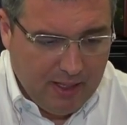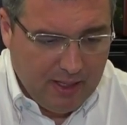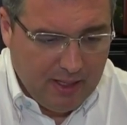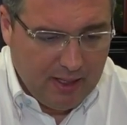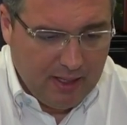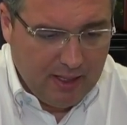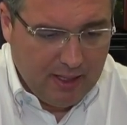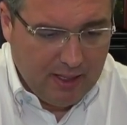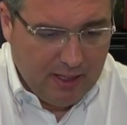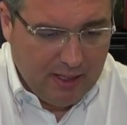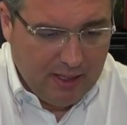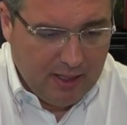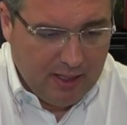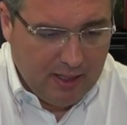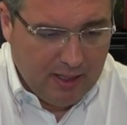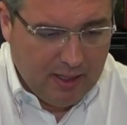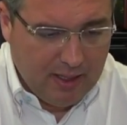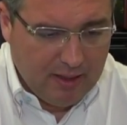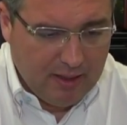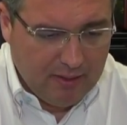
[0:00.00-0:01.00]

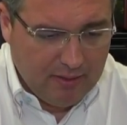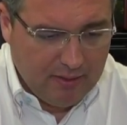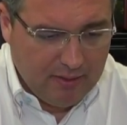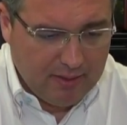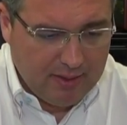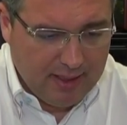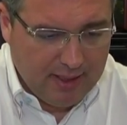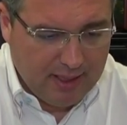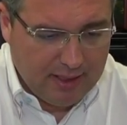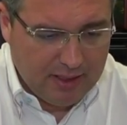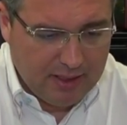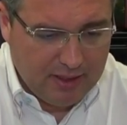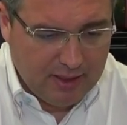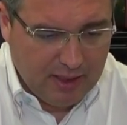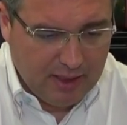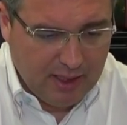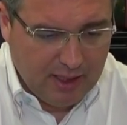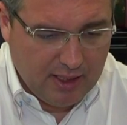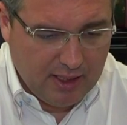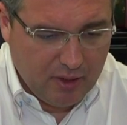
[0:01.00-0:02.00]
э, также
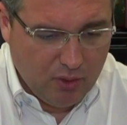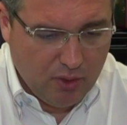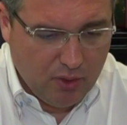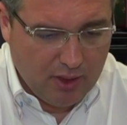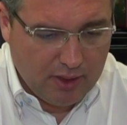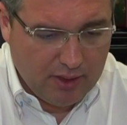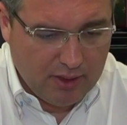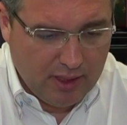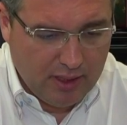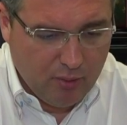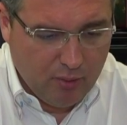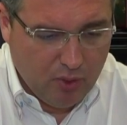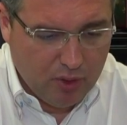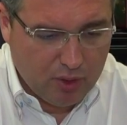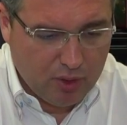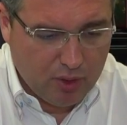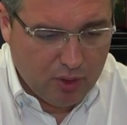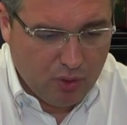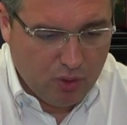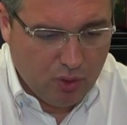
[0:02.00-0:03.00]
села Калугар на
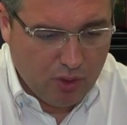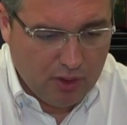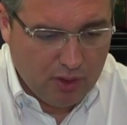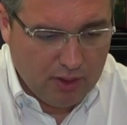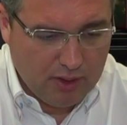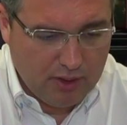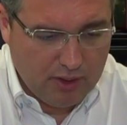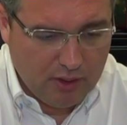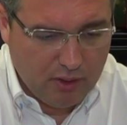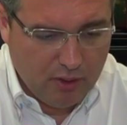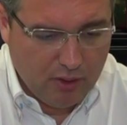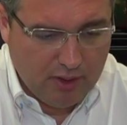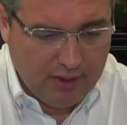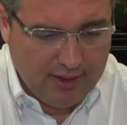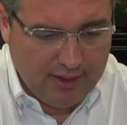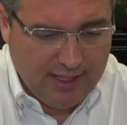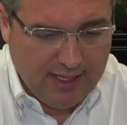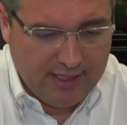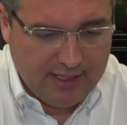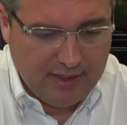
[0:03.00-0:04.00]
ремонт школы, село
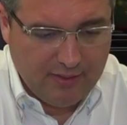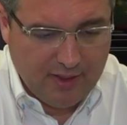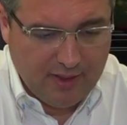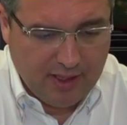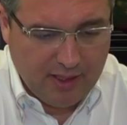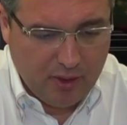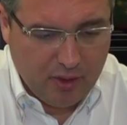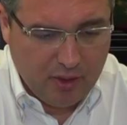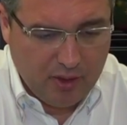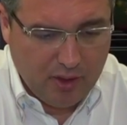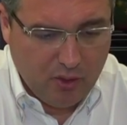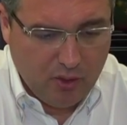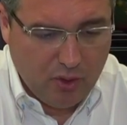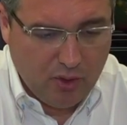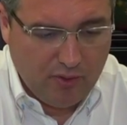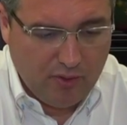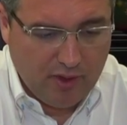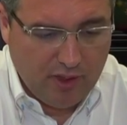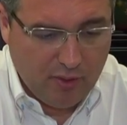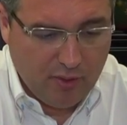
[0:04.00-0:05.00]
Князевка, район
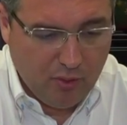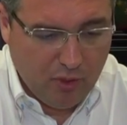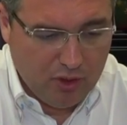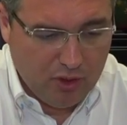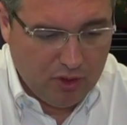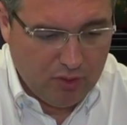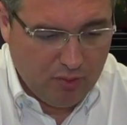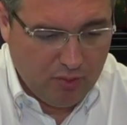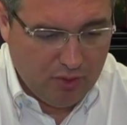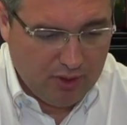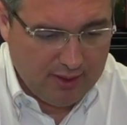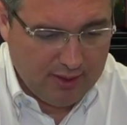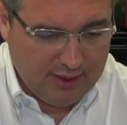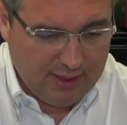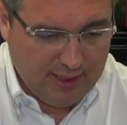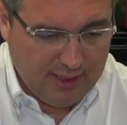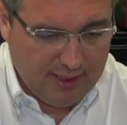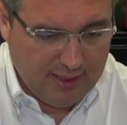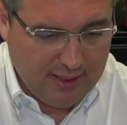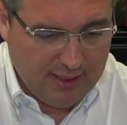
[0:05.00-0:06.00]
Львова, ремонт
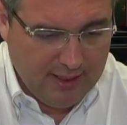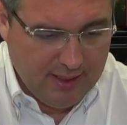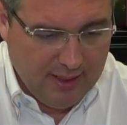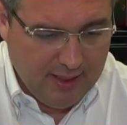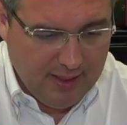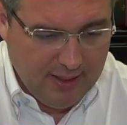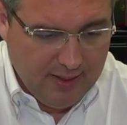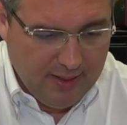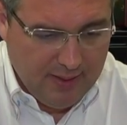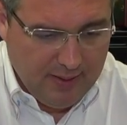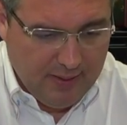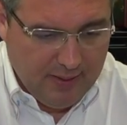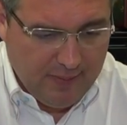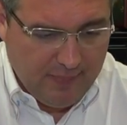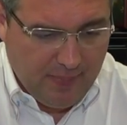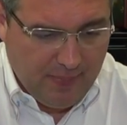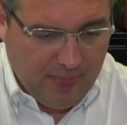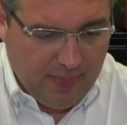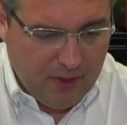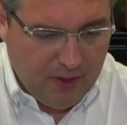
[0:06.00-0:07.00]
спортзала.
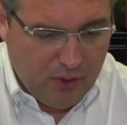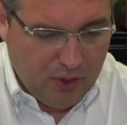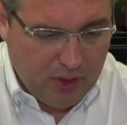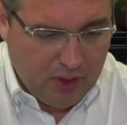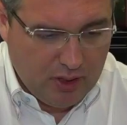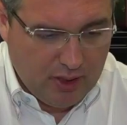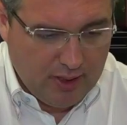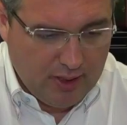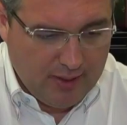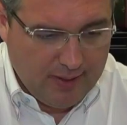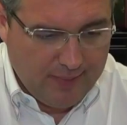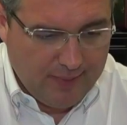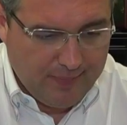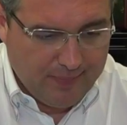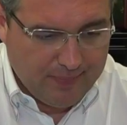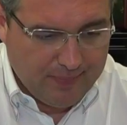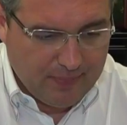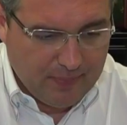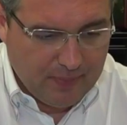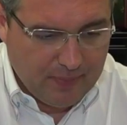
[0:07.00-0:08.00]
Значит, э,
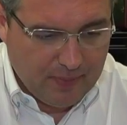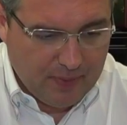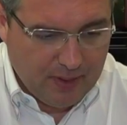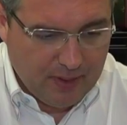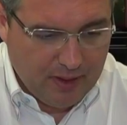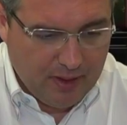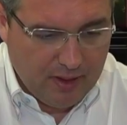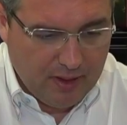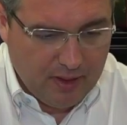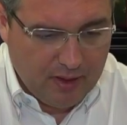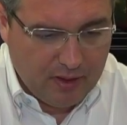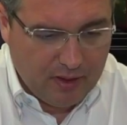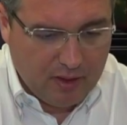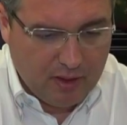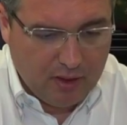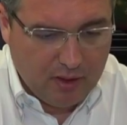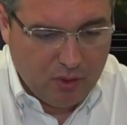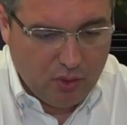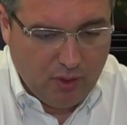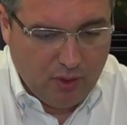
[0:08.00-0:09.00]

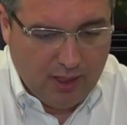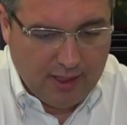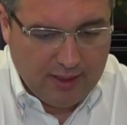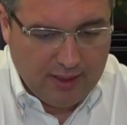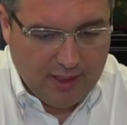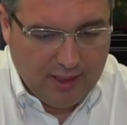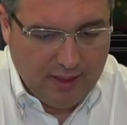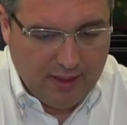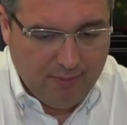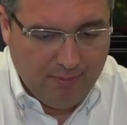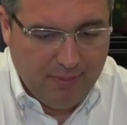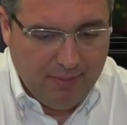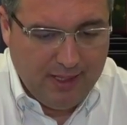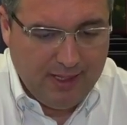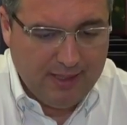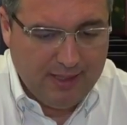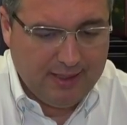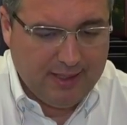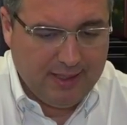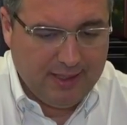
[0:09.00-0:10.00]
тротуарная
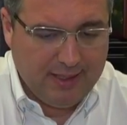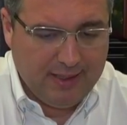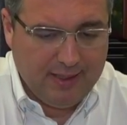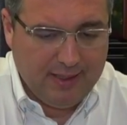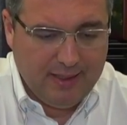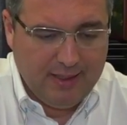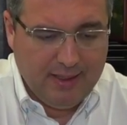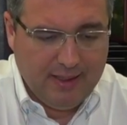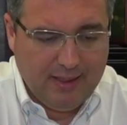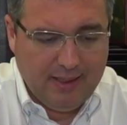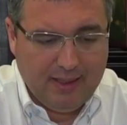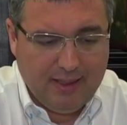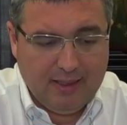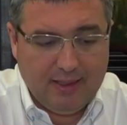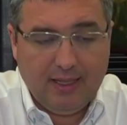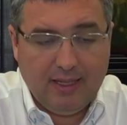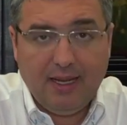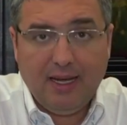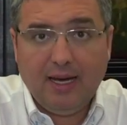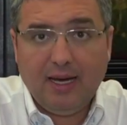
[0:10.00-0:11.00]
плитка
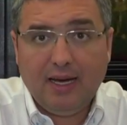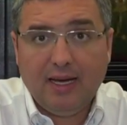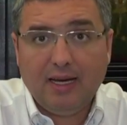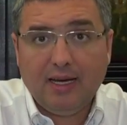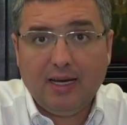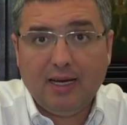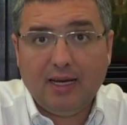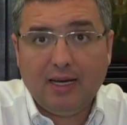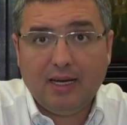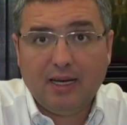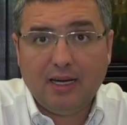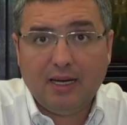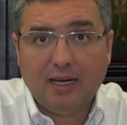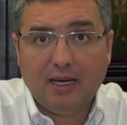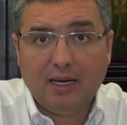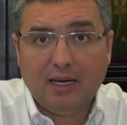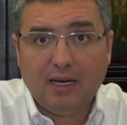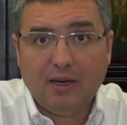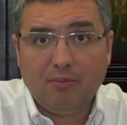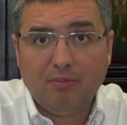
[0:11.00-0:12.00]
для
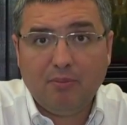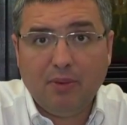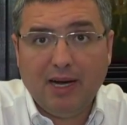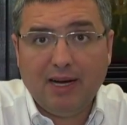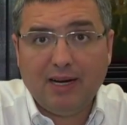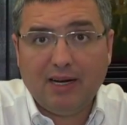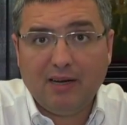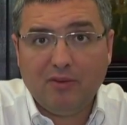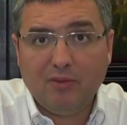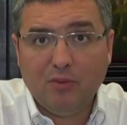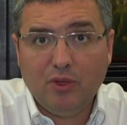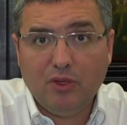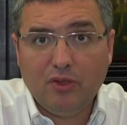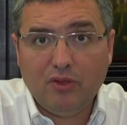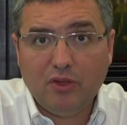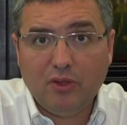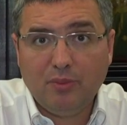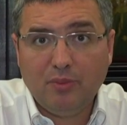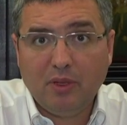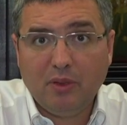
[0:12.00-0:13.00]
парка в
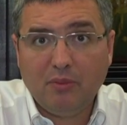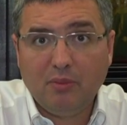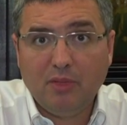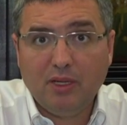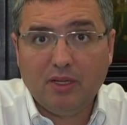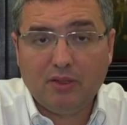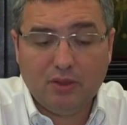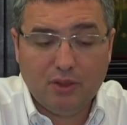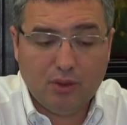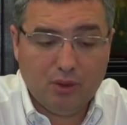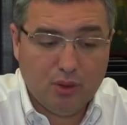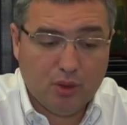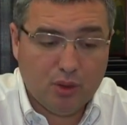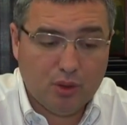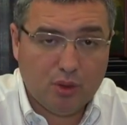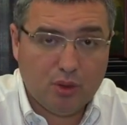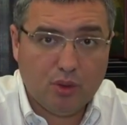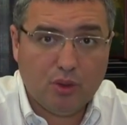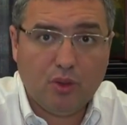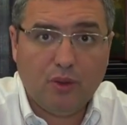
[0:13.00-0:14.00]
муниципе Белти,
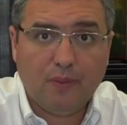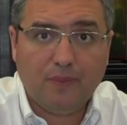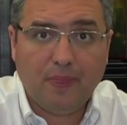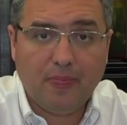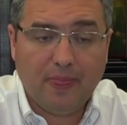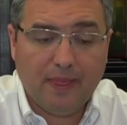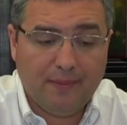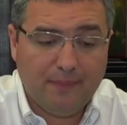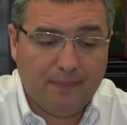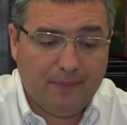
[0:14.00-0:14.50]
то, что